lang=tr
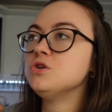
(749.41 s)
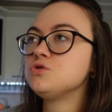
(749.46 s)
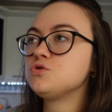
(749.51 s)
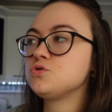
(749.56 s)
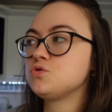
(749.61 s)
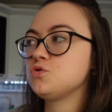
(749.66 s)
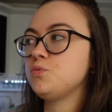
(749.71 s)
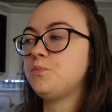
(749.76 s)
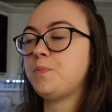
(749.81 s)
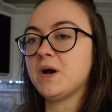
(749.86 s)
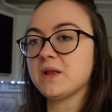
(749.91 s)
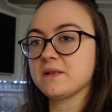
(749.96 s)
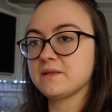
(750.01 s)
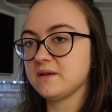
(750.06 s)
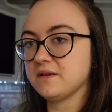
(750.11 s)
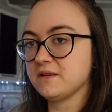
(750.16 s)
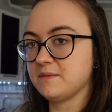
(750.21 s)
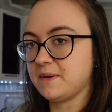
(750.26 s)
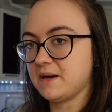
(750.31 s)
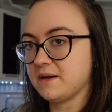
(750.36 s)
Çünkü
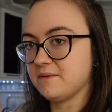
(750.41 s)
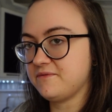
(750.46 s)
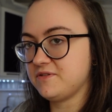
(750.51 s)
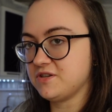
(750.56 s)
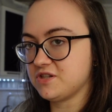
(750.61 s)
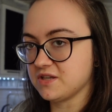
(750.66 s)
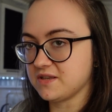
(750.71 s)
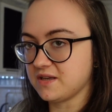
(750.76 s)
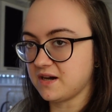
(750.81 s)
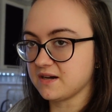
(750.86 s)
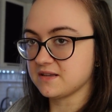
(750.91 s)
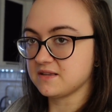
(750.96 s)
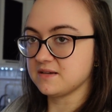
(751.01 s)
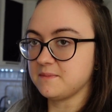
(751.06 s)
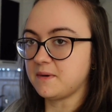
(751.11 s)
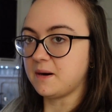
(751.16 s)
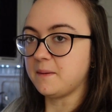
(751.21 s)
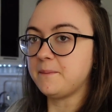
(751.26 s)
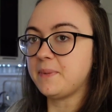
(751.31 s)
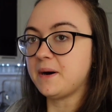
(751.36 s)
patladı. Ben fişe
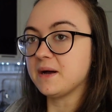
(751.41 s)
taktığım an